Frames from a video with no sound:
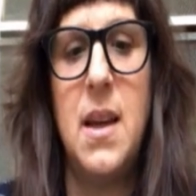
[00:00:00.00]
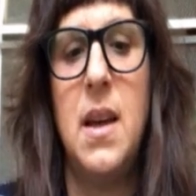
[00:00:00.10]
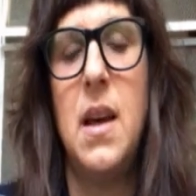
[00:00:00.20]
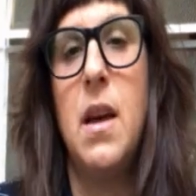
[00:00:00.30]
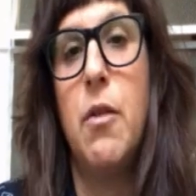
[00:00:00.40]

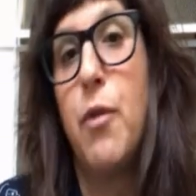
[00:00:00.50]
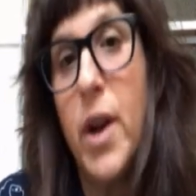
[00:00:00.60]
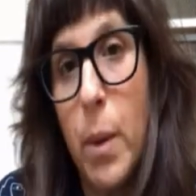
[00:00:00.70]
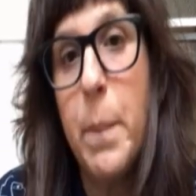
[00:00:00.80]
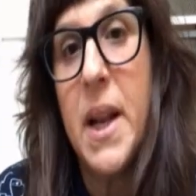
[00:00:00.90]
eh,
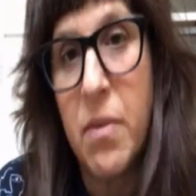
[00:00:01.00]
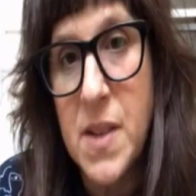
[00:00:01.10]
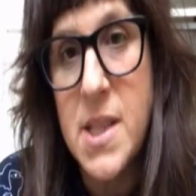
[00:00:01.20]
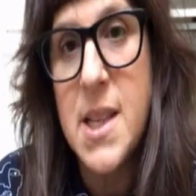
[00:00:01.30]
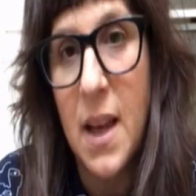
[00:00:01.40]
fueron
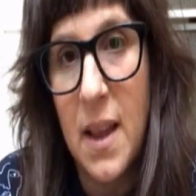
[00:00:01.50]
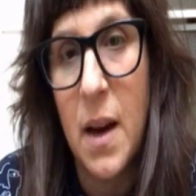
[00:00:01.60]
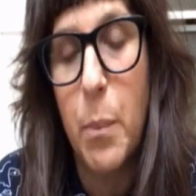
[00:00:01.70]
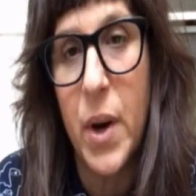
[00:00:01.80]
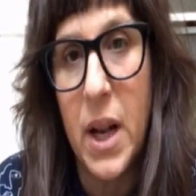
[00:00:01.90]

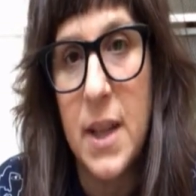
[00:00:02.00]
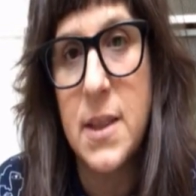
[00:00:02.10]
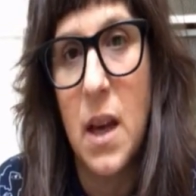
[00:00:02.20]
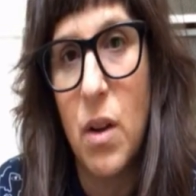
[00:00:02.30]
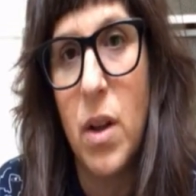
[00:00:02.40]
beneficiadas por el
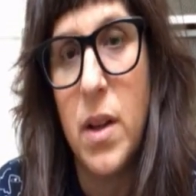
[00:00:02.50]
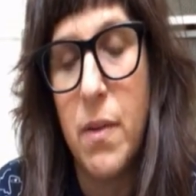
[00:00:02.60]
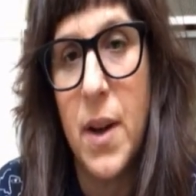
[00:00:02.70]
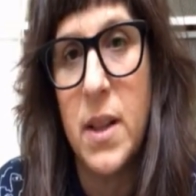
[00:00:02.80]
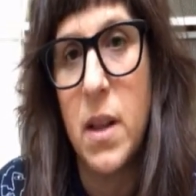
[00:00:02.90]
Estado de
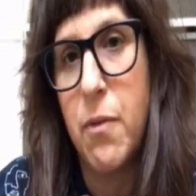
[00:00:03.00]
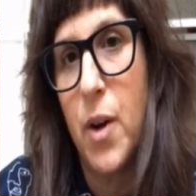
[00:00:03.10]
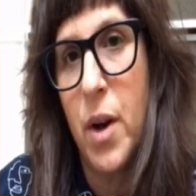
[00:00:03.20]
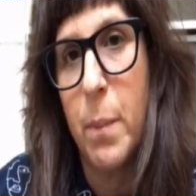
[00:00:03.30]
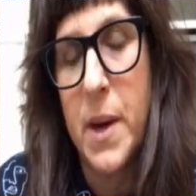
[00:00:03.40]
diferentes
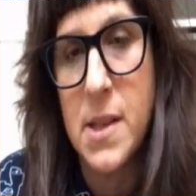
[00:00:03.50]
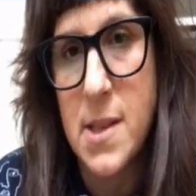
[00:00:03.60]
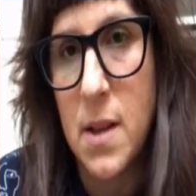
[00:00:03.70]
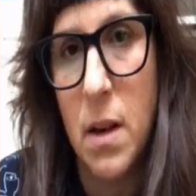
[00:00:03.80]
formas.